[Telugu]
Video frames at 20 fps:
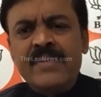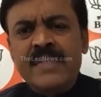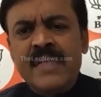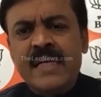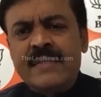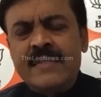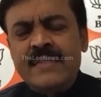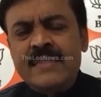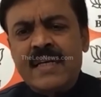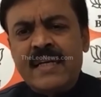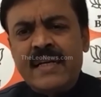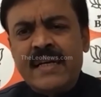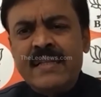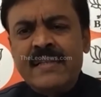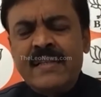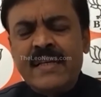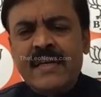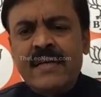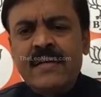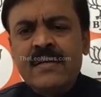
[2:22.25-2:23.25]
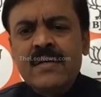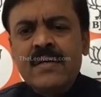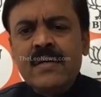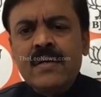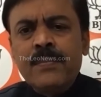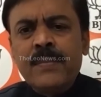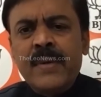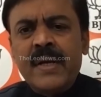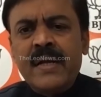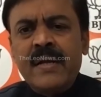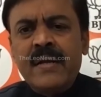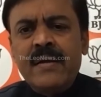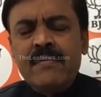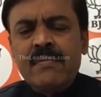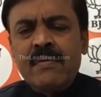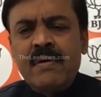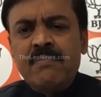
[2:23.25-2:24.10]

అవినీతి జరిగింది మరి